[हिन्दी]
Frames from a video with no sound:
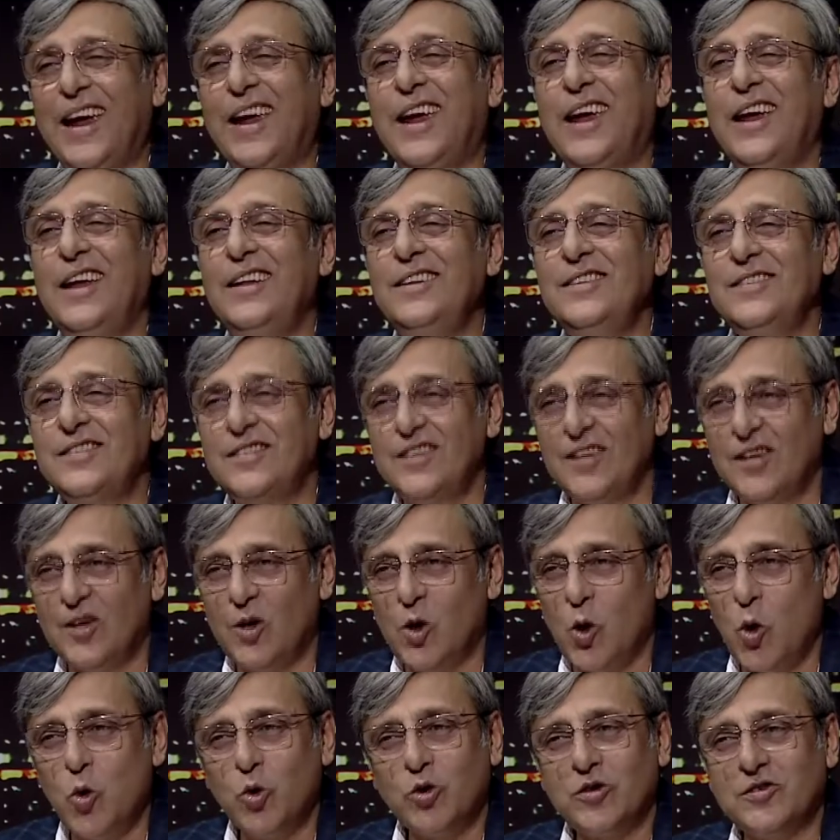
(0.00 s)
एक
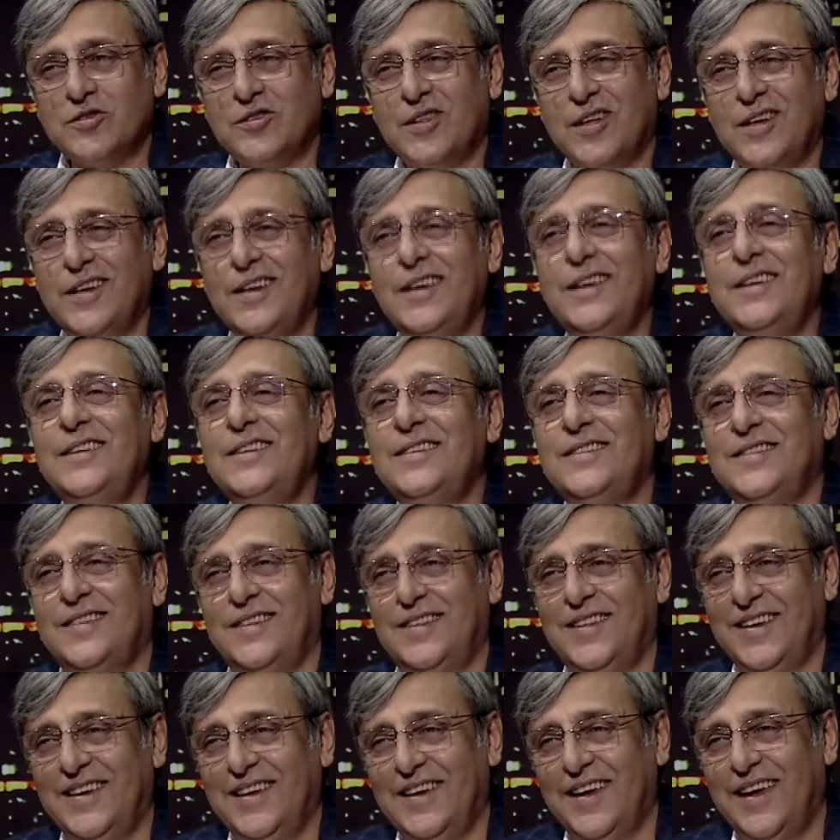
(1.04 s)
इनसिक्योर तरीन
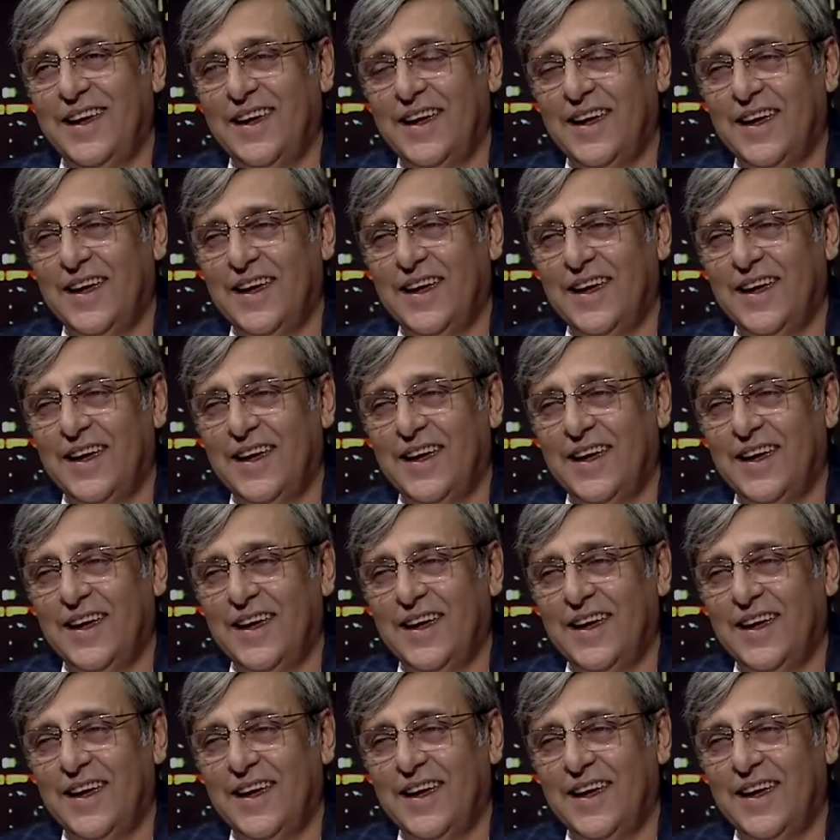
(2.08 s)
जिंदगी नहीं